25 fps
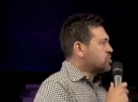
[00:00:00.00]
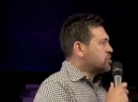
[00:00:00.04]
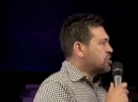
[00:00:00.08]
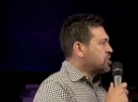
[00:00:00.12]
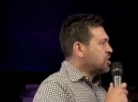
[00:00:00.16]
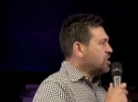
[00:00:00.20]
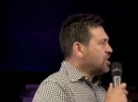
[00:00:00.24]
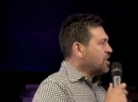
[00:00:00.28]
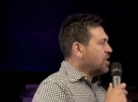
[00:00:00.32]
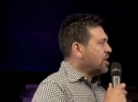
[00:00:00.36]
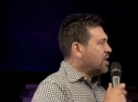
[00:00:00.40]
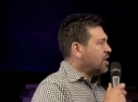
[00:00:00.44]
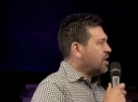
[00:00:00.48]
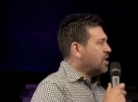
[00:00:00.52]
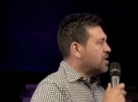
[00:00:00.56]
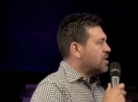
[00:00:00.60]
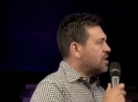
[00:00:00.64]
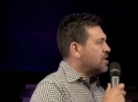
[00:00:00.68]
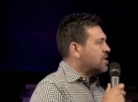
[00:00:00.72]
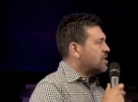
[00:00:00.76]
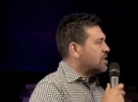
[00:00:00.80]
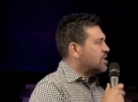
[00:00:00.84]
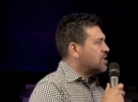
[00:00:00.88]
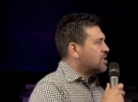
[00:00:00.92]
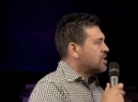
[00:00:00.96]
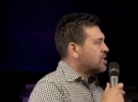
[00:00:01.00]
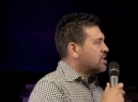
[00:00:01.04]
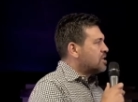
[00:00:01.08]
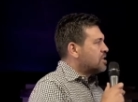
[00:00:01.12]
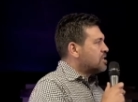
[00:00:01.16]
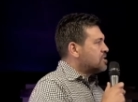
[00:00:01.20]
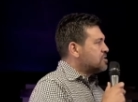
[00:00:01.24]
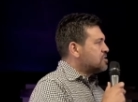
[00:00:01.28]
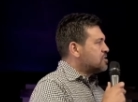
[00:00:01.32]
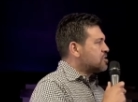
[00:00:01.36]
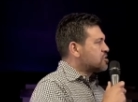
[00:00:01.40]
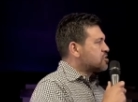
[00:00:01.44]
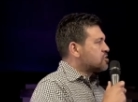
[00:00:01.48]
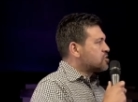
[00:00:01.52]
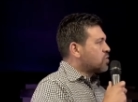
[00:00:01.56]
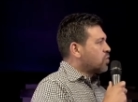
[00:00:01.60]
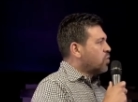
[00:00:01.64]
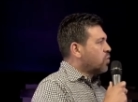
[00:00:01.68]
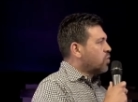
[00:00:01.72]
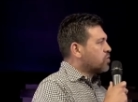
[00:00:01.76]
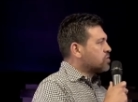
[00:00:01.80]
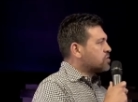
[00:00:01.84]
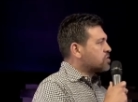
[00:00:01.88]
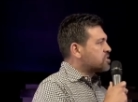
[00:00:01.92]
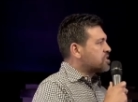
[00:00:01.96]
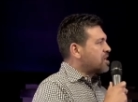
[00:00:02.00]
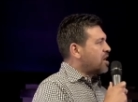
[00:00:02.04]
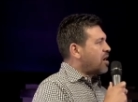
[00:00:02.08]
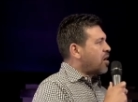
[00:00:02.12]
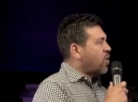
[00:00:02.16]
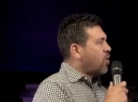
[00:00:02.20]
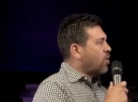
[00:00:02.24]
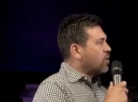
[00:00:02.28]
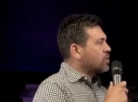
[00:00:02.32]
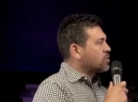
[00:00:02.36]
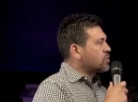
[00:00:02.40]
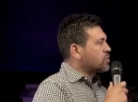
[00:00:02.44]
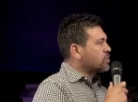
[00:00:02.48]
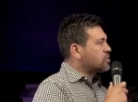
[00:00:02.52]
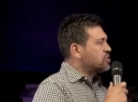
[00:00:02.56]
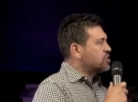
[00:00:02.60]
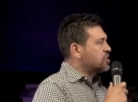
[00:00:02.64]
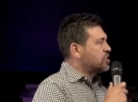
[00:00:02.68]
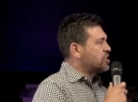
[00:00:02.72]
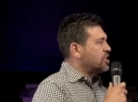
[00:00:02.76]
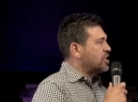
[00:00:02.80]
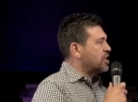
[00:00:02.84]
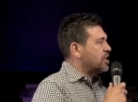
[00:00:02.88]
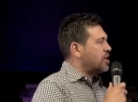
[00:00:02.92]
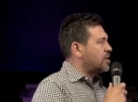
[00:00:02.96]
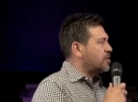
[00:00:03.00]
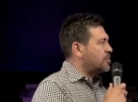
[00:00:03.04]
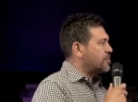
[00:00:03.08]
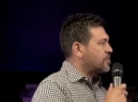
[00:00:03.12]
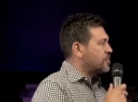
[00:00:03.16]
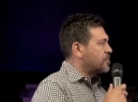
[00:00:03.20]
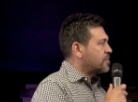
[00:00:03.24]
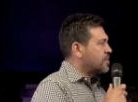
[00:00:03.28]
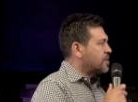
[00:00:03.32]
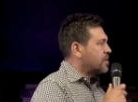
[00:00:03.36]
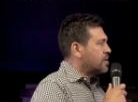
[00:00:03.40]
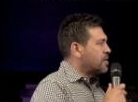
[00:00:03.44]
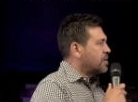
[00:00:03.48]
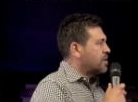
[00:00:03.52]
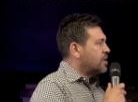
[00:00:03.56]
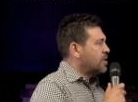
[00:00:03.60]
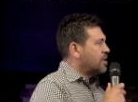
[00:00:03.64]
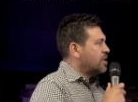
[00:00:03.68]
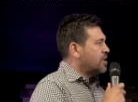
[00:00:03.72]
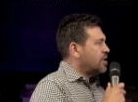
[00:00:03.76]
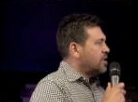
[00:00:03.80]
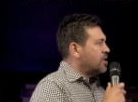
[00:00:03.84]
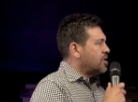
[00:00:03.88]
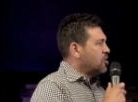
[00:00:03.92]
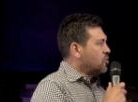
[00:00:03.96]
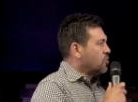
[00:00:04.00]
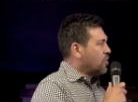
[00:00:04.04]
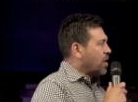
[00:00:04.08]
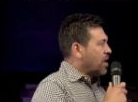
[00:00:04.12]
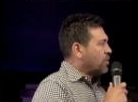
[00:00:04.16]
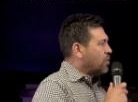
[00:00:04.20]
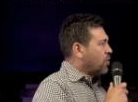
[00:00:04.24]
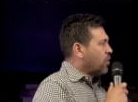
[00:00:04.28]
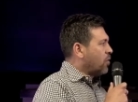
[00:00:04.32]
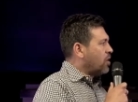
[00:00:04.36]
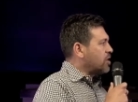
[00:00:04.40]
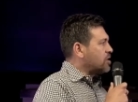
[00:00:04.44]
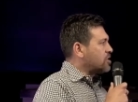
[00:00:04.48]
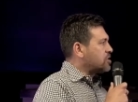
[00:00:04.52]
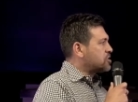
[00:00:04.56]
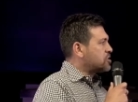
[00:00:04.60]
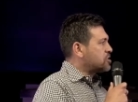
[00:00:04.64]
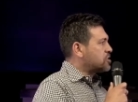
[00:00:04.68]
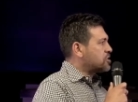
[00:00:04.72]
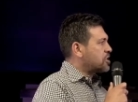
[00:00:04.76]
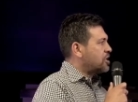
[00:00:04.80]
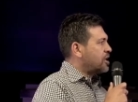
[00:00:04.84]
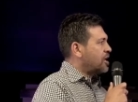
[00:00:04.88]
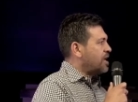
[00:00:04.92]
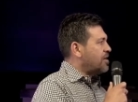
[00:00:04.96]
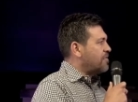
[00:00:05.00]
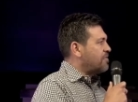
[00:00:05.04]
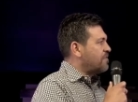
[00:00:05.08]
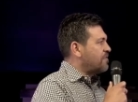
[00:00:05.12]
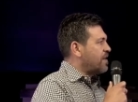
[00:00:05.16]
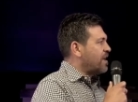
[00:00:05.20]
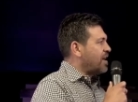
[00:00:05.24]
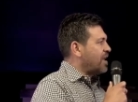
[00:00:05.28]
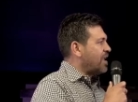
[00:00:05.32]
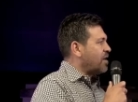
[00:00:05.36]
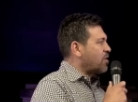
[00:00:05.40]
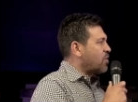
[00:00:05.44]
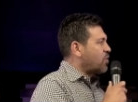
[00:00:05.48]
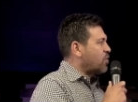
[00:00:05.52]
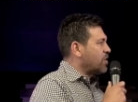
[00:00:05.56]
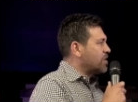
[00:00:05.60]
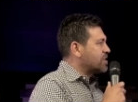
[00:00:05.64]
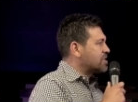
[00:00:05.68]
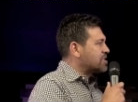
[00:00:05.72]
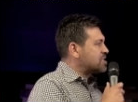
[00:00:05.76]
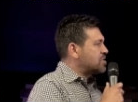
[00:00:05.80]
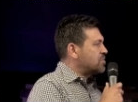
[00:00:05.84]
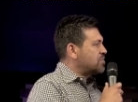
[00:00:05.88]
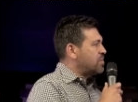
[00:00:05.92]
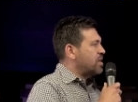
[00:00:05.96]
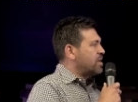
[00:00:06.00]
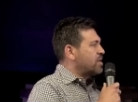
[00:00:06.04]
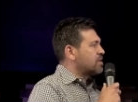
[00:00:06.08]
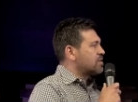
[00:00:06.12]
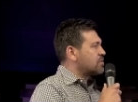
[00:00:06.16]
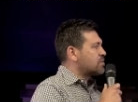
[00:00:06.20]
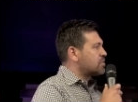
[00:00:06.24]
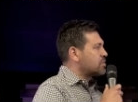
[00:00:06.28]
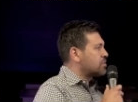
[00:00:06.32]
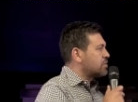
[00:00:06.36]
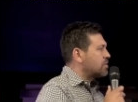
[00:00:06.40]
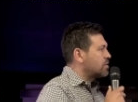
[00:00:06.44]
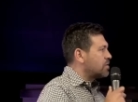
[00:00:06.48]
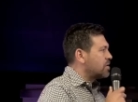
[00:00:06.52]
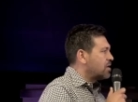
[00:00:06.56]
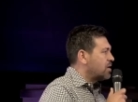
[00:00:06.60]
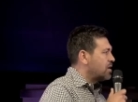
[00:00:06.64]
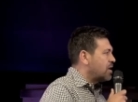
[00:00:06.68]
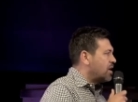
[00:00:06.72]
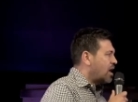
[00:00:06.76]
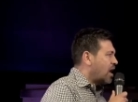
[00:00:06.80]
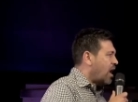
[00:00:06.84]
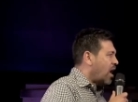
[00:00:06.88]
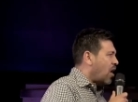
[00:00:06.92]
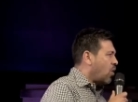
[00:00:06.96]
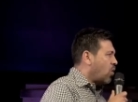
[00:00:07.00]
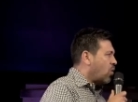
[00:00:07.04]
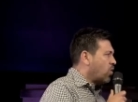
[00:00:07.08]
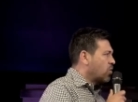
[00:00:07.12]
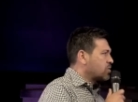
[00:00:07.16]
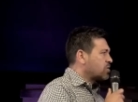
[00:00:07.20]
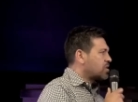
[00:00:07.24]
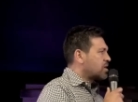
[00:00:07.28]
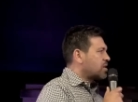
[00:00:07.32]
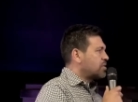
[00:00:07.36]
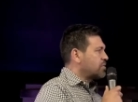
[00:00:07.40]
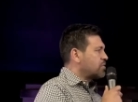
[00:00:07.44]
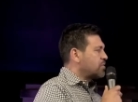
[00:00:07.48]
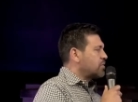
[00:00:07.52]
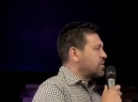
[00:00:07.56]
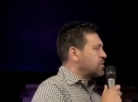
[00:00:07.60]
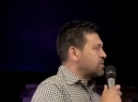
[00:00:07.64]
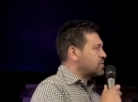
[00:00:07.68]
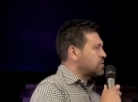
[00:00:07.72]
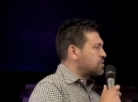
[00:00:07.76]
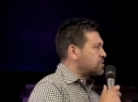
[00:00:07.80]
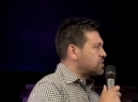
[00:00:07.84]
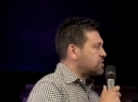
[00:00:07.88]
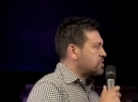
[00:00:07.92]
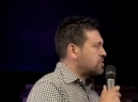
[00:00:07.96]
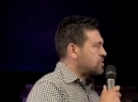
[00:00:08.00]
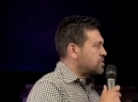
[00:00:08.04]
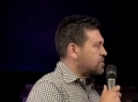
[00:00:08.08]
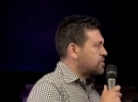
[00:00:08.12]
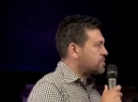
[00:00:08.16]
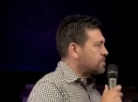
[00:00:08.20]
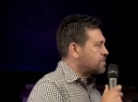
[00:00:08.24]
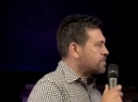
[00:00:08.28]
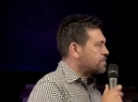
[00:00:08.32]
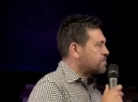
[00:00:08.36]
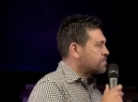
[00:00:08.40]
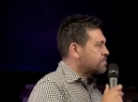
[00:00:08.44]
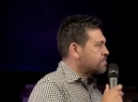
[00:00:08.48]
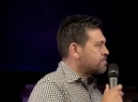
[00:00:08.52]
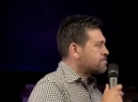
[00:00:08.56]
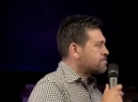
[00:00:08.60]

Um dia discursa outro dia, e uma noite revela conhecimento a outra noite.